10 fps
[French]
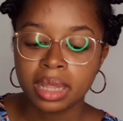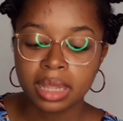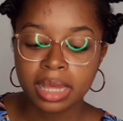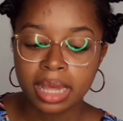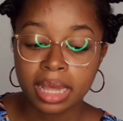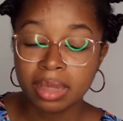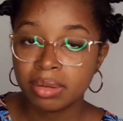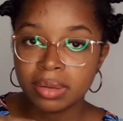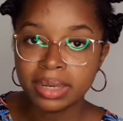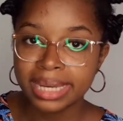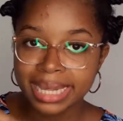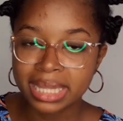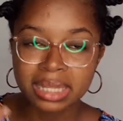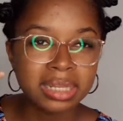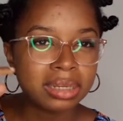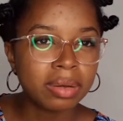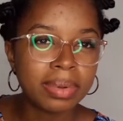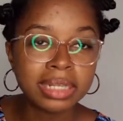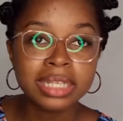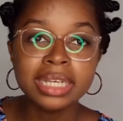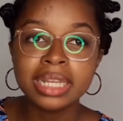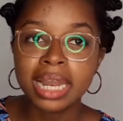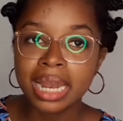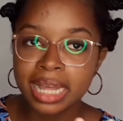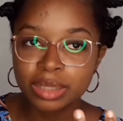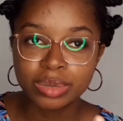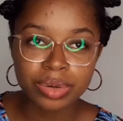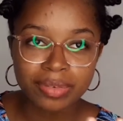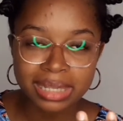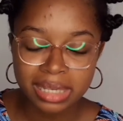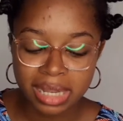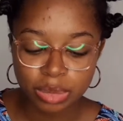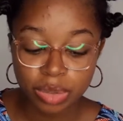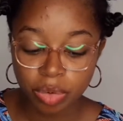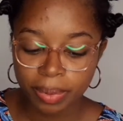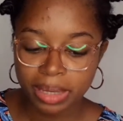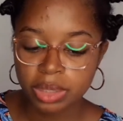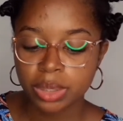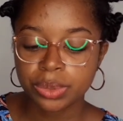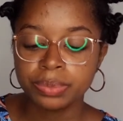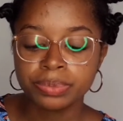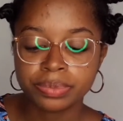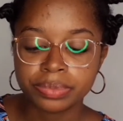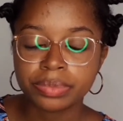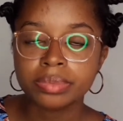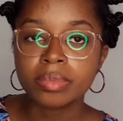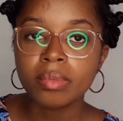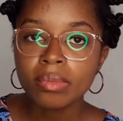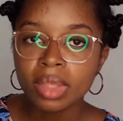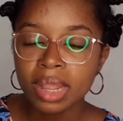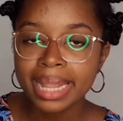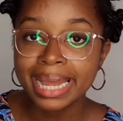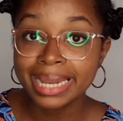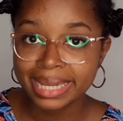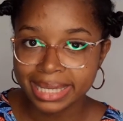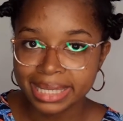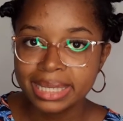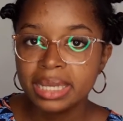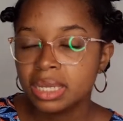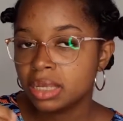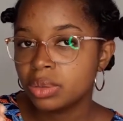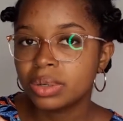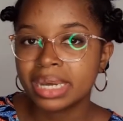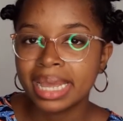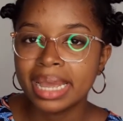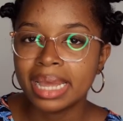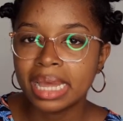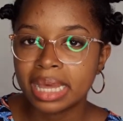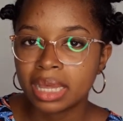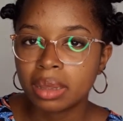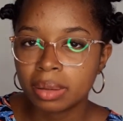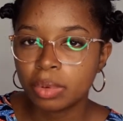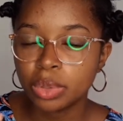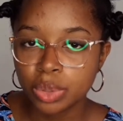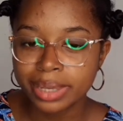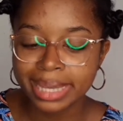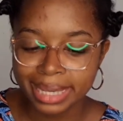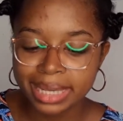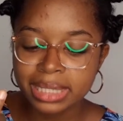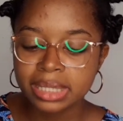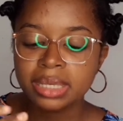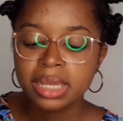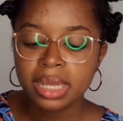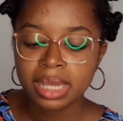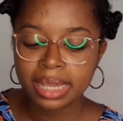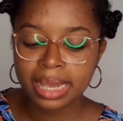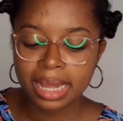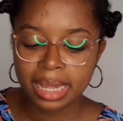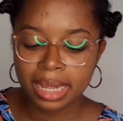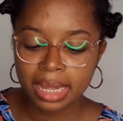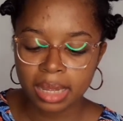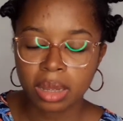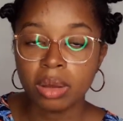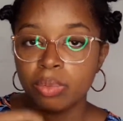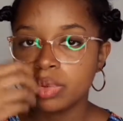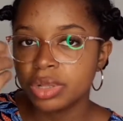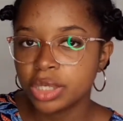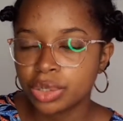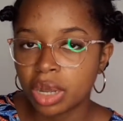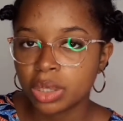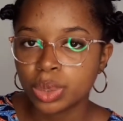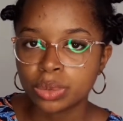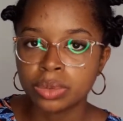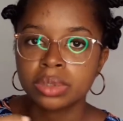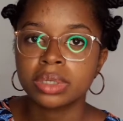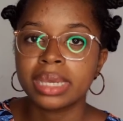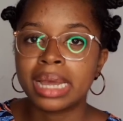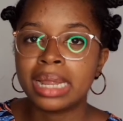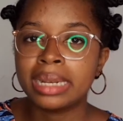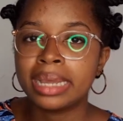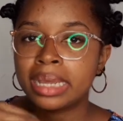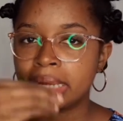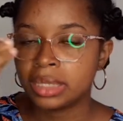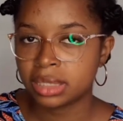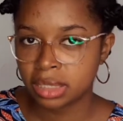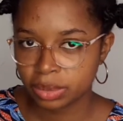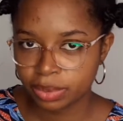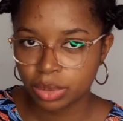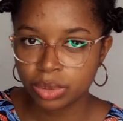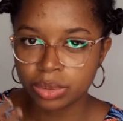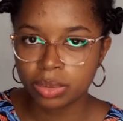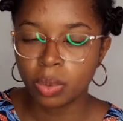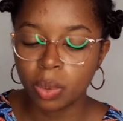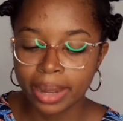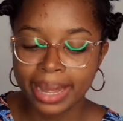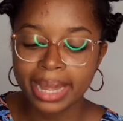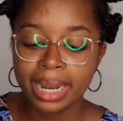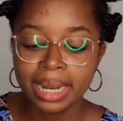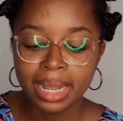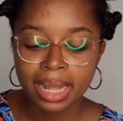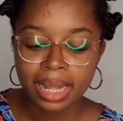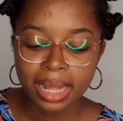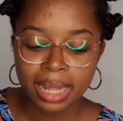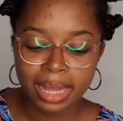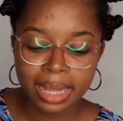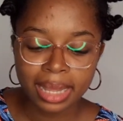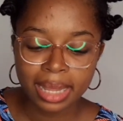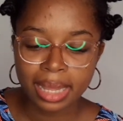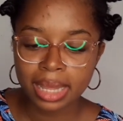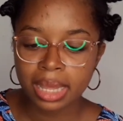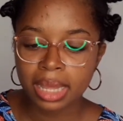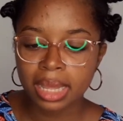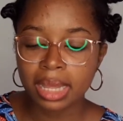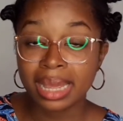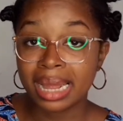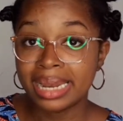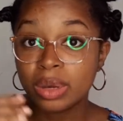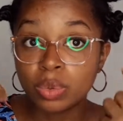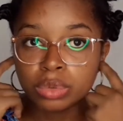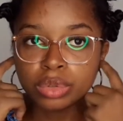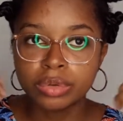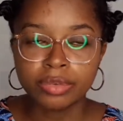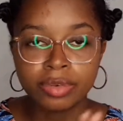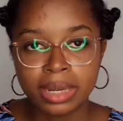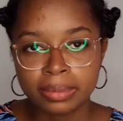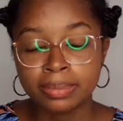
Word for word: euh, la lecture, on va lecture et compréhension. Il y a l'écrit, donc euh, production écrite il y a mündliche Ausdruck, il y a les expressions orales et il y a l'écoute. Voilà.